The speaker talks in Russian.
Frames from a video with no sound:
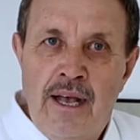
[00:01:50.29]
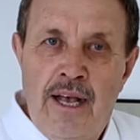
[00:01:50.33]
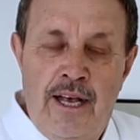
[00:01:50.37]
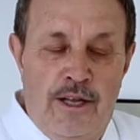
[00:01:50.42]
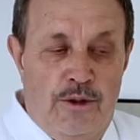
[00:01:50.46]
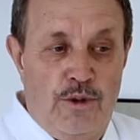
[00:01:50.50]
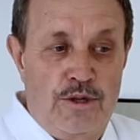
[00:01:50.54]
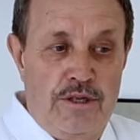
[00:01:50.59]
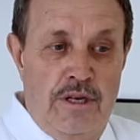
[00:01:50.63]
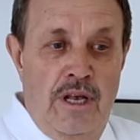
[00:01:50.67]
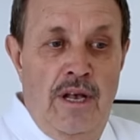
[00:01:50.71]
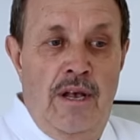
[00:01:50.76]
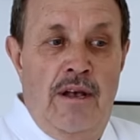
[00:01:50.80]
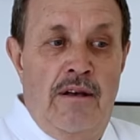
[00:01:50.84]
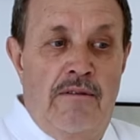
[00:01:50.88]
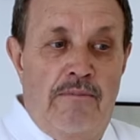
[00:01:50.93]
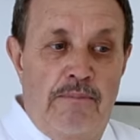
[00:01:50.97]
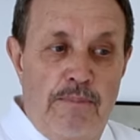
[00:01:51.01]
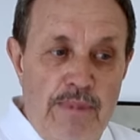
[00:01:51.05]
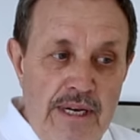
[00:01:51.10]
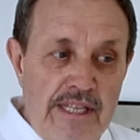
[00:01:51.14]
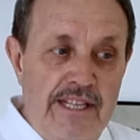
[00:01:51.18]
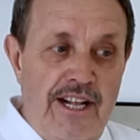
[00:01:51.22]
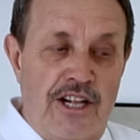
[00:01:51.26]
То есть
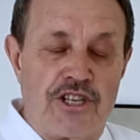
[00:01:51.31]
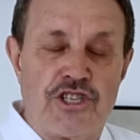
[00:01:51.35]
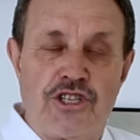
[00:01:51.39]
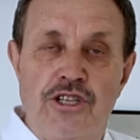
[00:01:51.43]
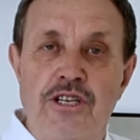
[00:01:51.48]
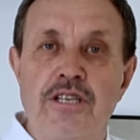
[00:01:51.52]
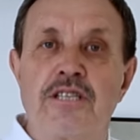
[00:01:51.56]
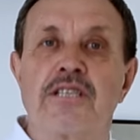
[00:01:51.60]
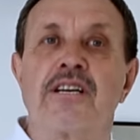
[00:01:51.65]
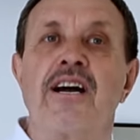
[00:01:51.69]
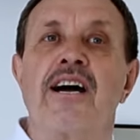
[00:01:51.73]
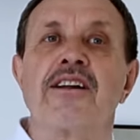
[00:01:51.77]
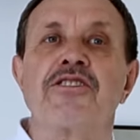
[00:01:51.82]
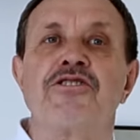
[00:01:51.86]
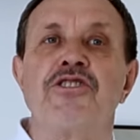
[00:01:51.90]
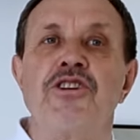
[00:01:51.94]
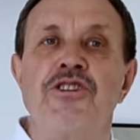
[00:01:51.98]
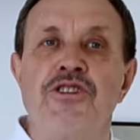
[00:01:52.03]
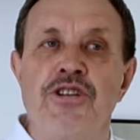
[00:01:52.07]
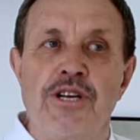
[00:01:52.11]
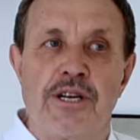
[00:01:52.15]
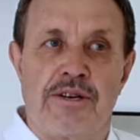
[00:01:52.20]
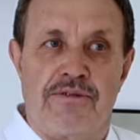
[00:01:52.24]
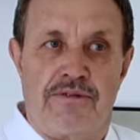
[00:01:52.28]
мы должны
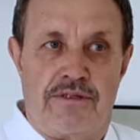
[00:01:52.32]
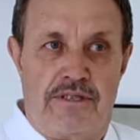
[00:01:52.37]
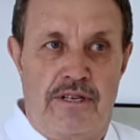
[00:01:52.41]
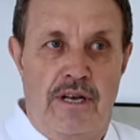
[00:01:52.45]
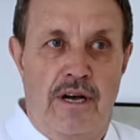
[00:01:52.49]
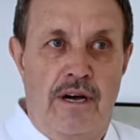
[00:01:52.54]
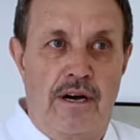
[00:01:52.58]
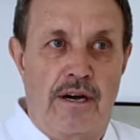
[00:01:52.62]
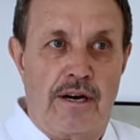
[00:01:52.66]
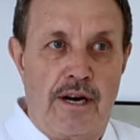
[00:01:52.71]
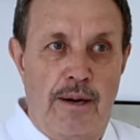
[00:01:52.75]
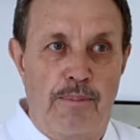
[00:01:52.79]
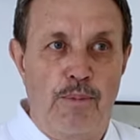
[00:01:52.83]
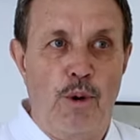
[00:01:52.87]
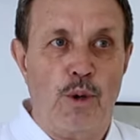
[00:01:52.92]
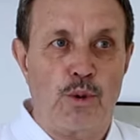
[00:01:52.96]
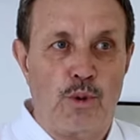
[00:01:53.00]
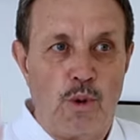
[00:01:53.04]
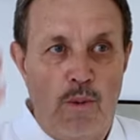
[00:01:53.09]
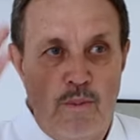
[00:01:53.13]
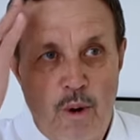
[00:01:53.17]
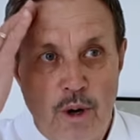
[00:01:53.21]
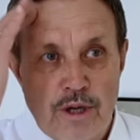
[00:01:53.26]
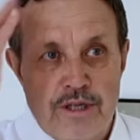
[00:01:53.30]
скоординировать работу
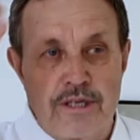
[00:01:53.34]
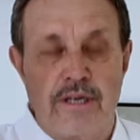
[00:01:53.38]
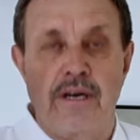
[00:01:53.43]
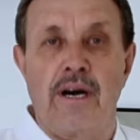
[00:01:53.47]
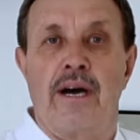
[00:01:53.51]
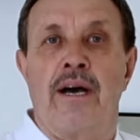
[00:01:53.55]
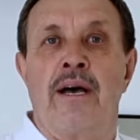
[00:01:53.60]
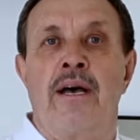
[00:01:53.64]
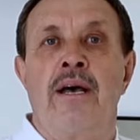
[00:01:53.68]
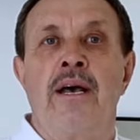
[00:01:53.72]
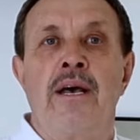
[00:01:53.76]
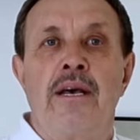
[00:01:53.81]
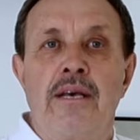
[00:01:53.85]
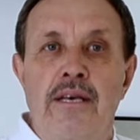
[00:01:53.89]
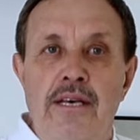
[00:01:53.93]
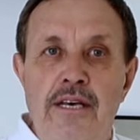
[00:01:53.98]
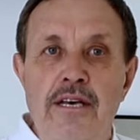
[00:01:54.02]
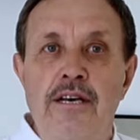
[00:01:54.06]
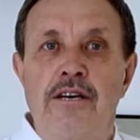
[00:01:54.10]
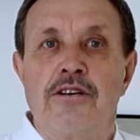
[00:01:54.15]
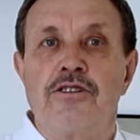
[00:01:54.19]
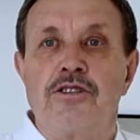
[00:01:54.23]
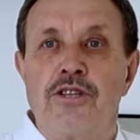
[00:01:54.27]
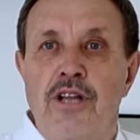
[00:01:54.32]
мозга
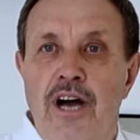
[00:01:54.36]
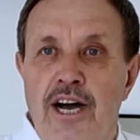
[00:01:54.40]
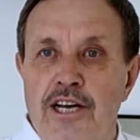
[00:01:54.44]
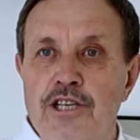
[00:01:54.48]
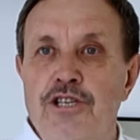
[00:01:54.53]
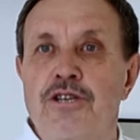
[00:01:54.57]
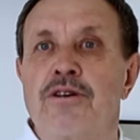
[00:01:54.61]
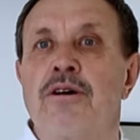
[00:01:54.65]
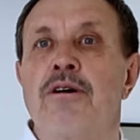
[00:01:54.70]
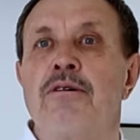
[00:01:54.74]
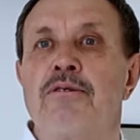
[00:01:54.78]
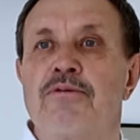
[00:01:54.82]
и наш